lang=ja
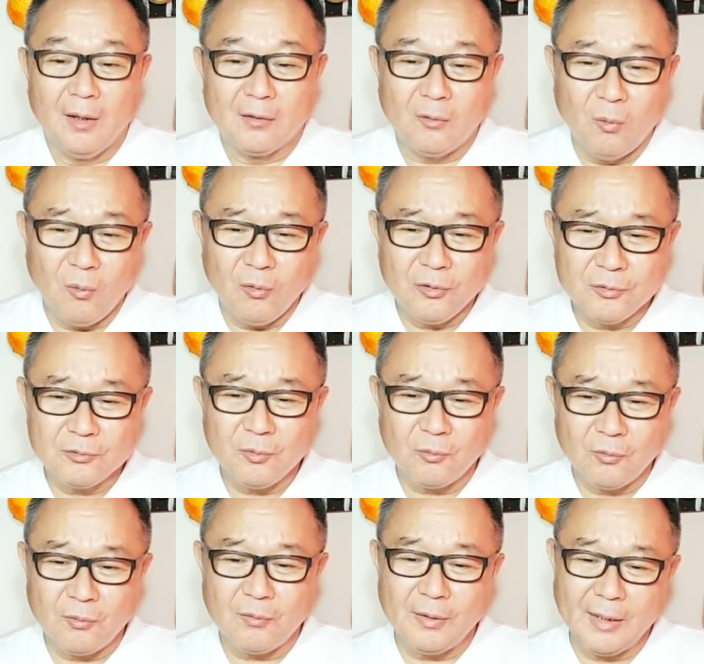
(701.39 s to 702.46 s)
こういうと
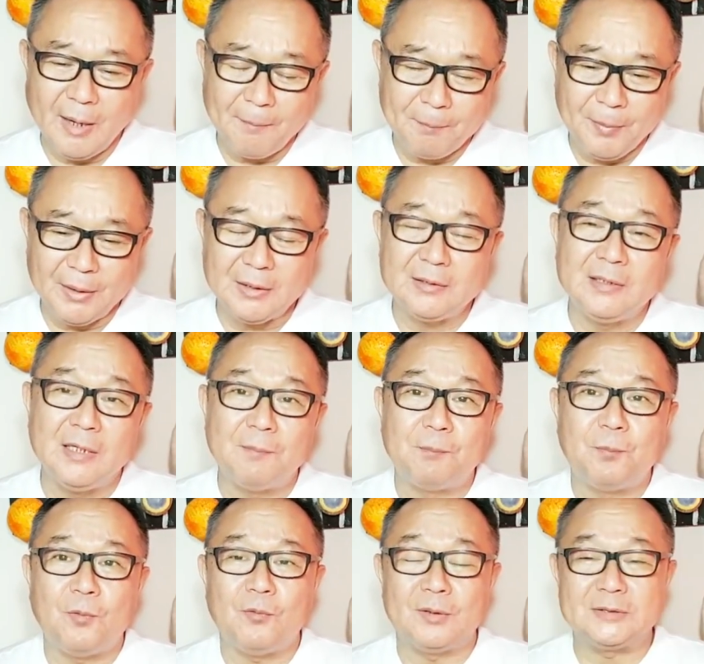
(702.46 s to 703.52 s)
ころがやっぱり日
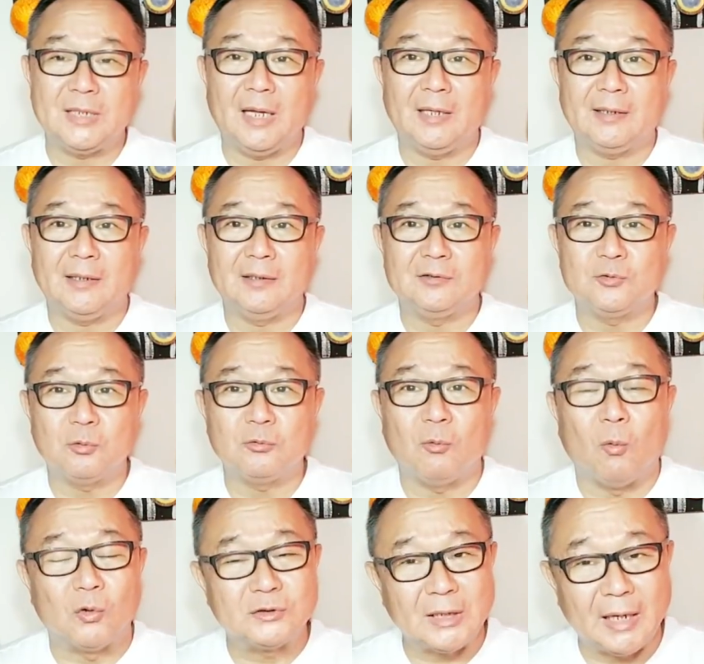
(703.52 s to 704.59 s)
本は最近ちょっ
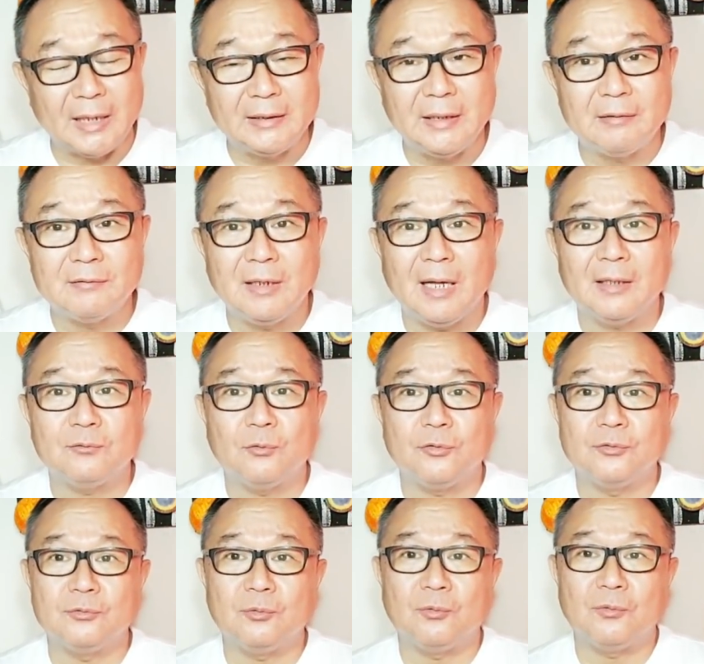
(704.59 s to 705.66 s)
と押されてるなとい
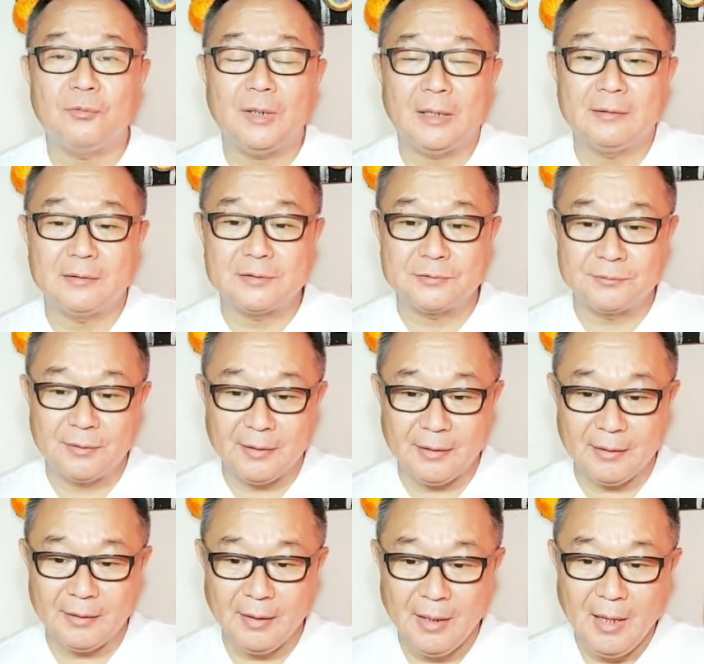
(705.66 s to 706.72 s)
うところなんですよ
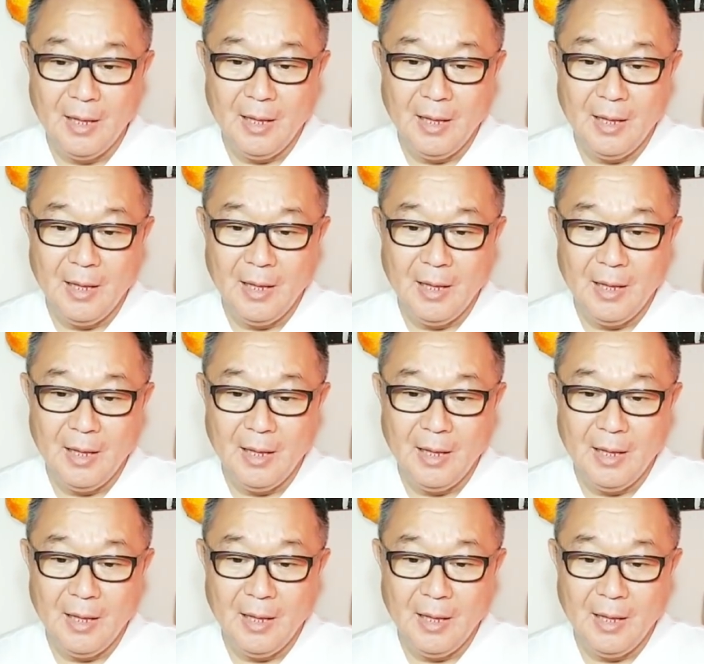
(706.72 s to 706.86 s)
ね。